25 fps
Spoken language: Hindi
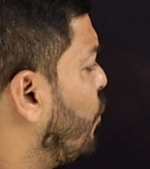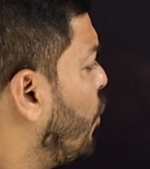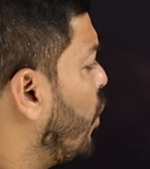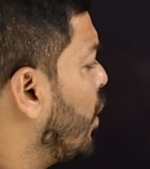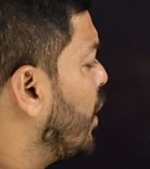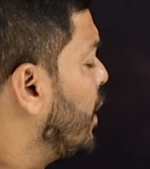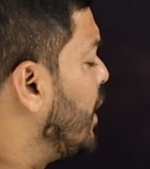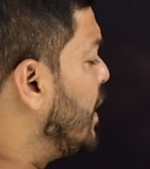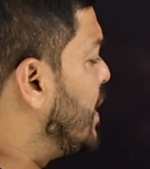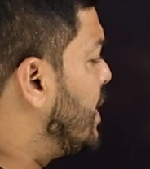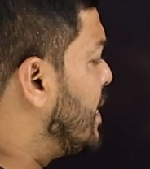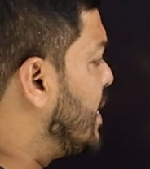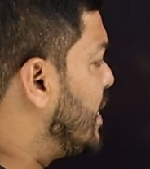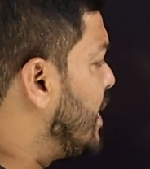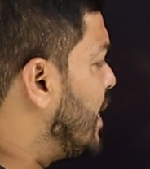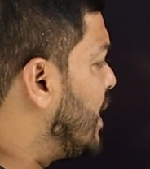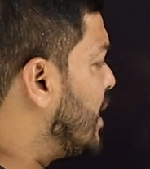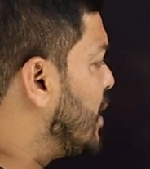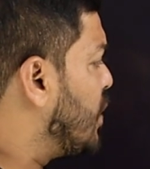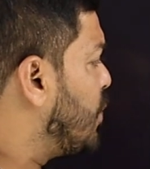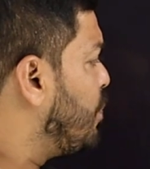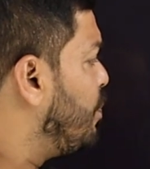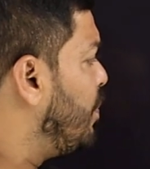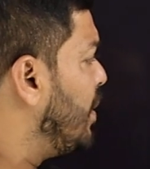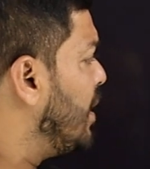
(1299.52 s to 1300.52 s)
फोर्टी
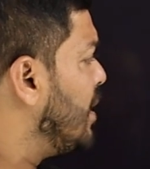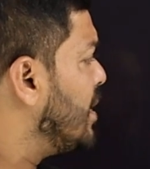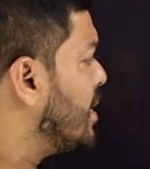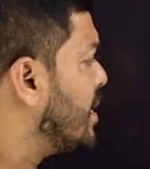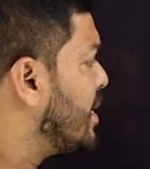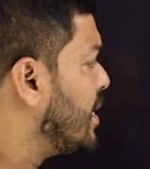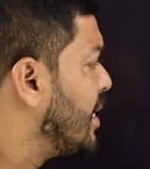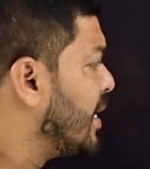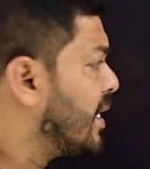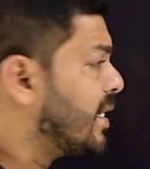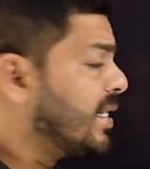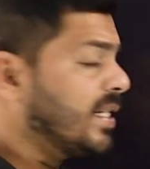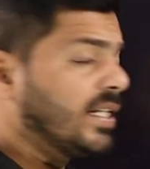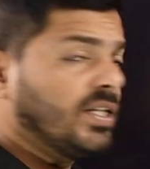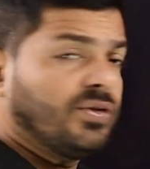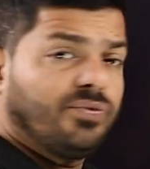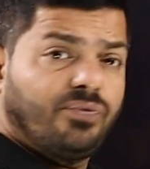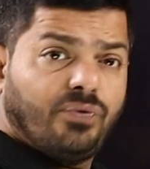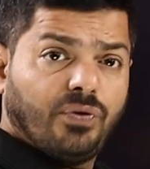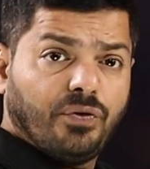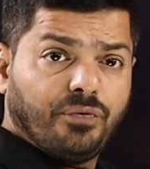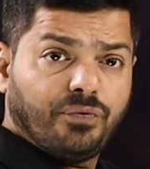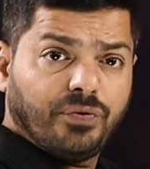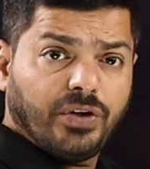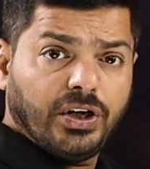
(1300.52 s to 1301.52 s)
सिक्स प्लस सिक्स इज
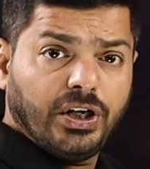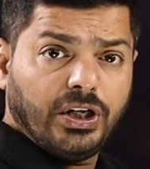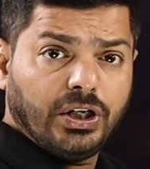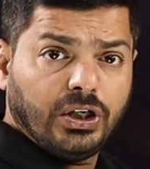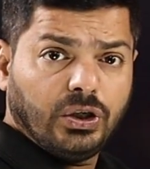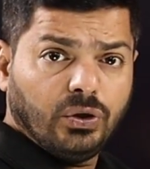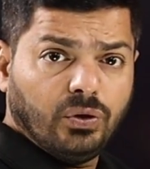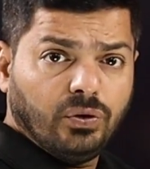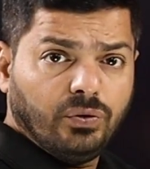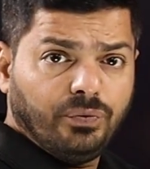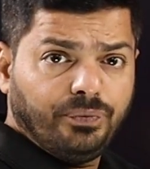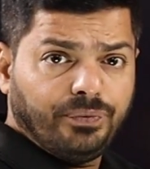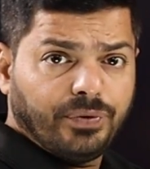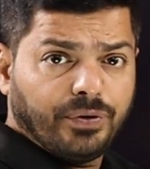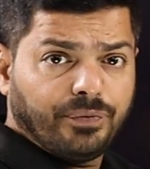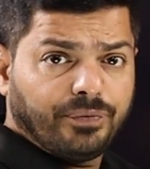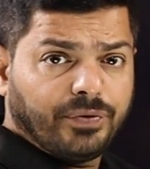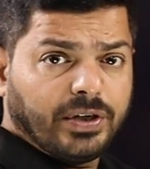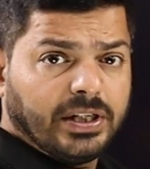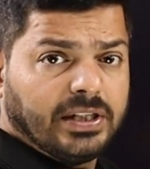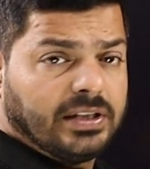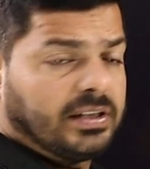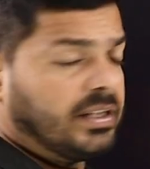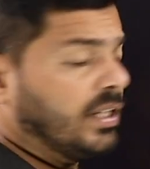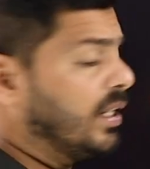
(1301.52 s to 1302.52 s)
फिफ्टी टू
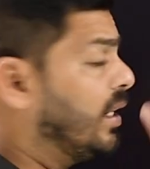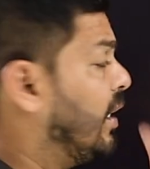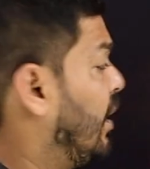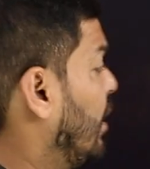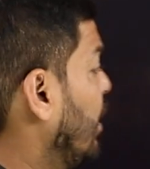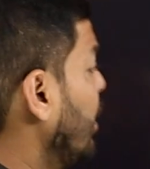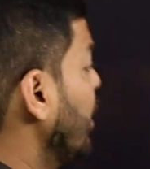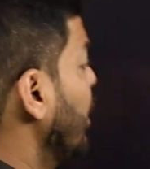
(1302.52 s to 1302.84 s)
फिफ्टी थ्री